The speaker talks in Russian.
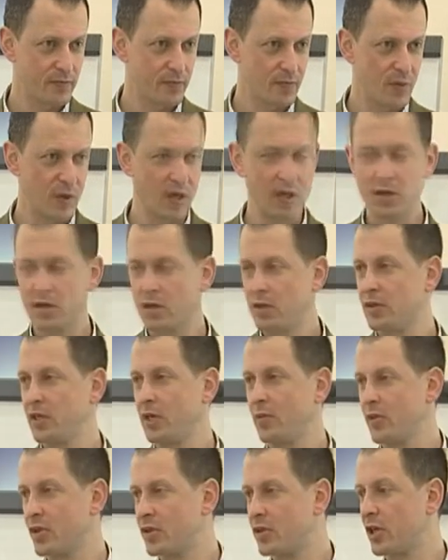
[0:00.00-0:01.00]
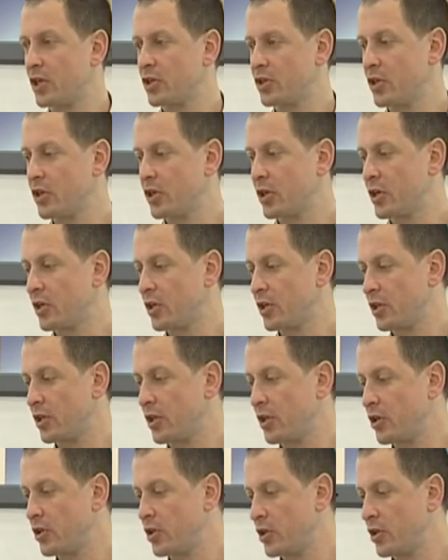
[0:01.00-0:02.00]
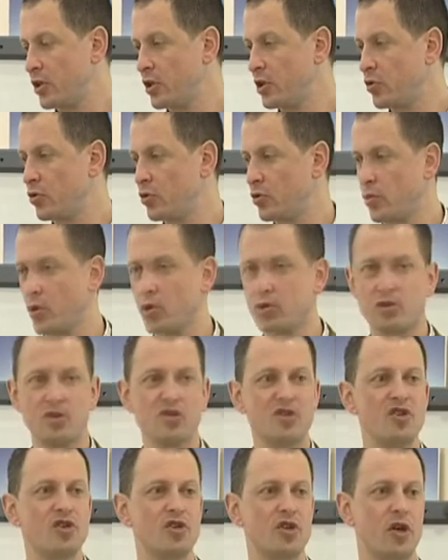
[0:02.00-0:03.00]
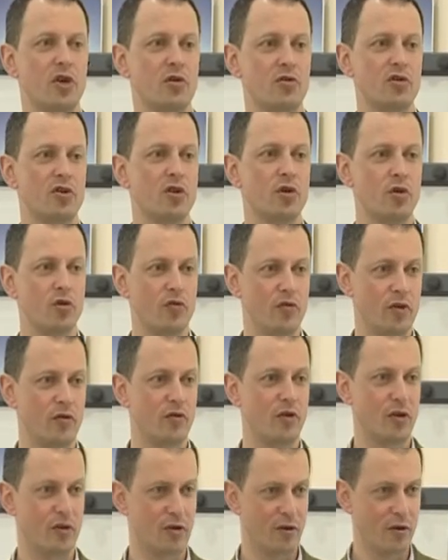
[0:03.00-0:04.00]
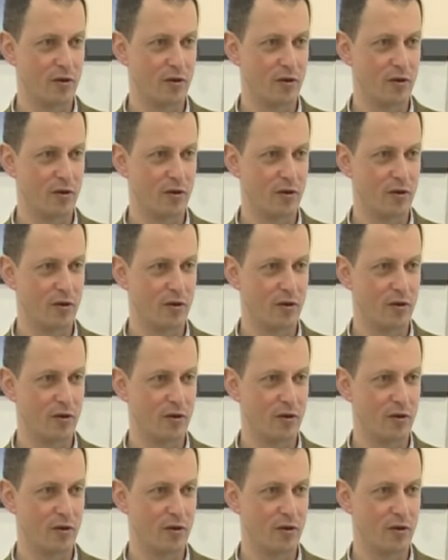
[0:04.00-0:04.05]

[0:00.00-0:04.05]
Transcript: Э, самое страшное, как это на рынке делают, просто снижают цену в ответ –